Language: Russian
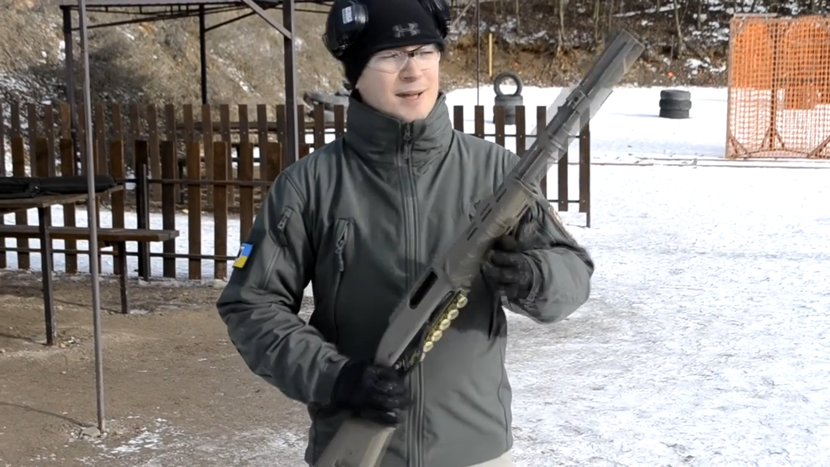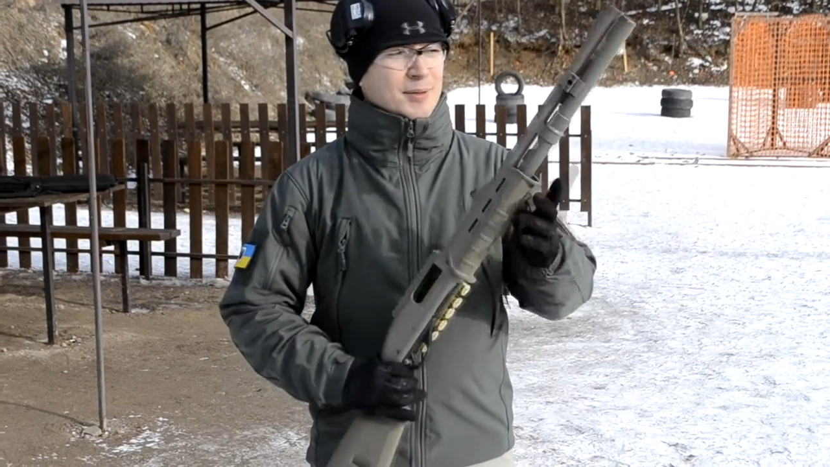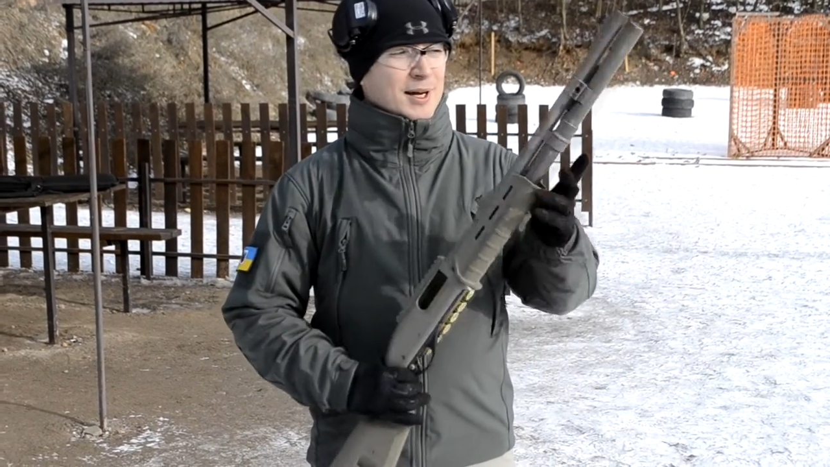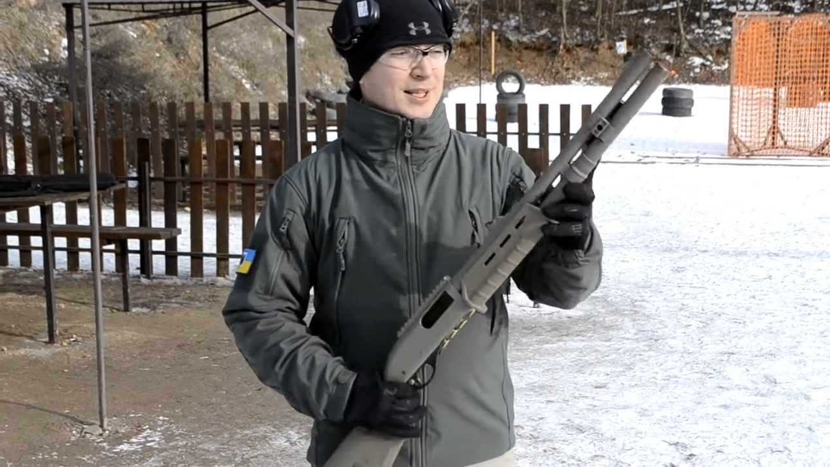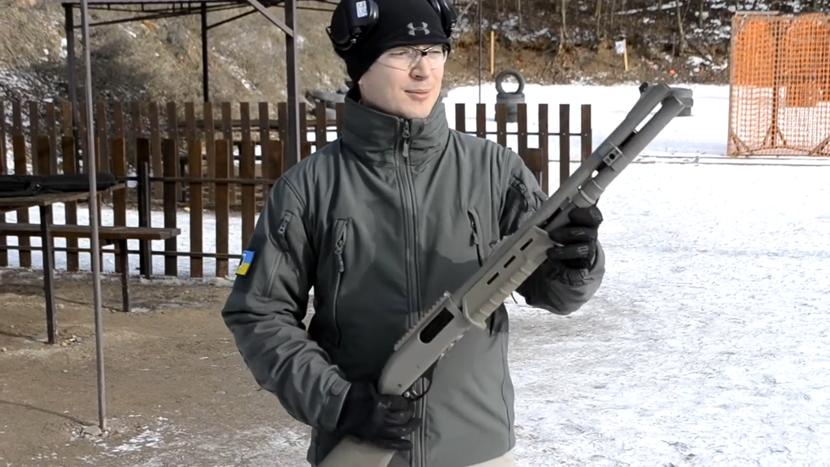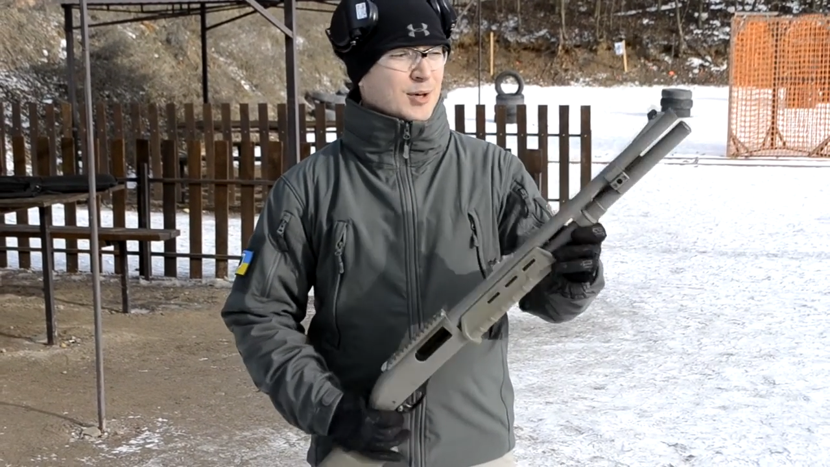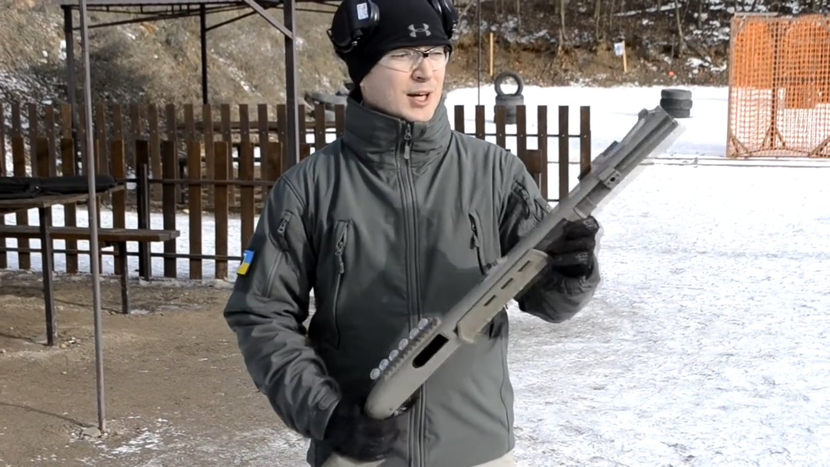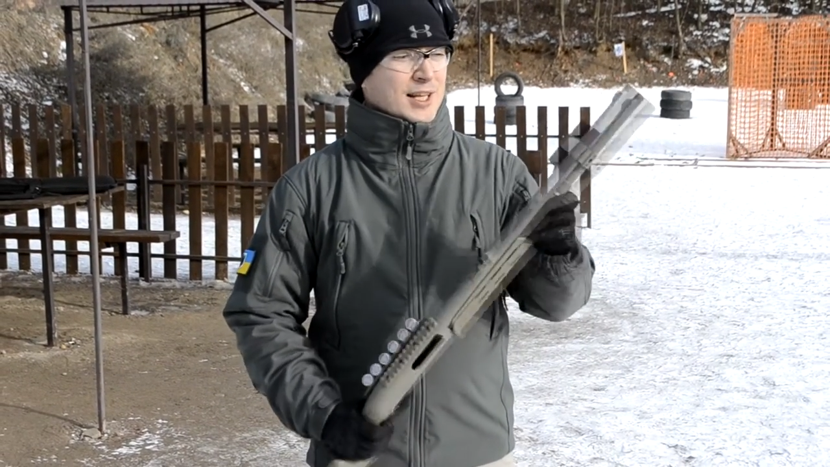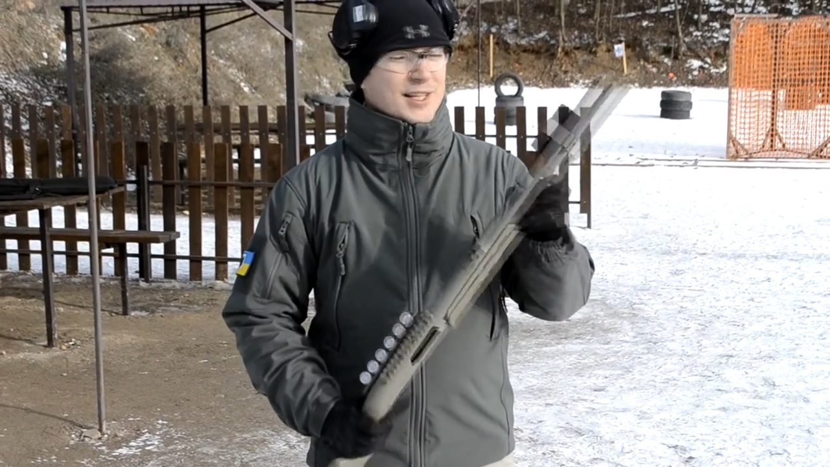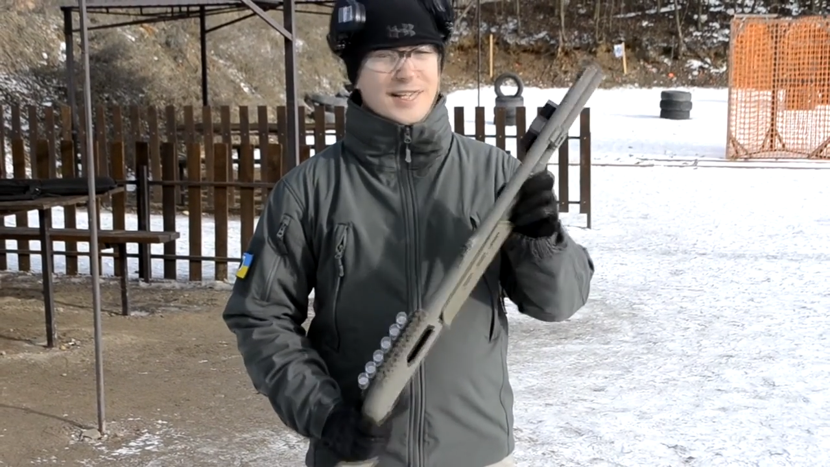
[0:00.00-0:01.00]
Поэтому,
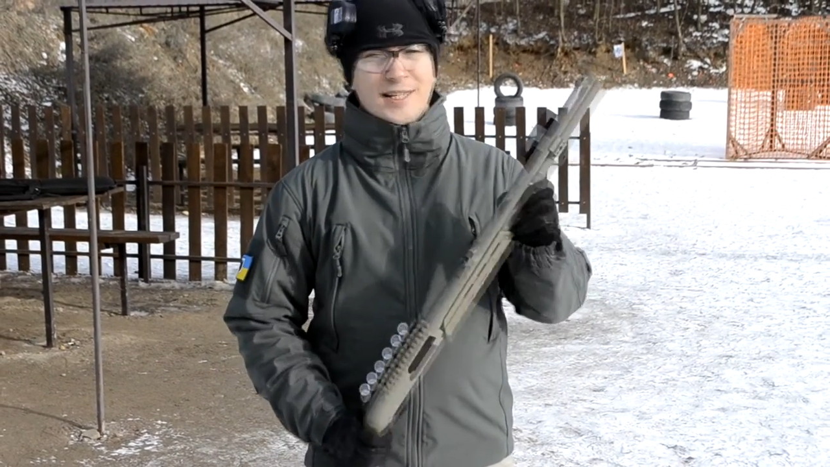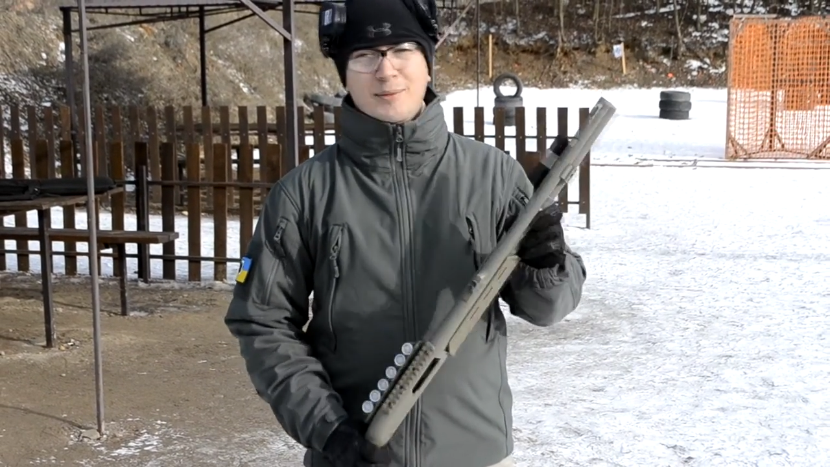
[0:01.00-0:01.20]
если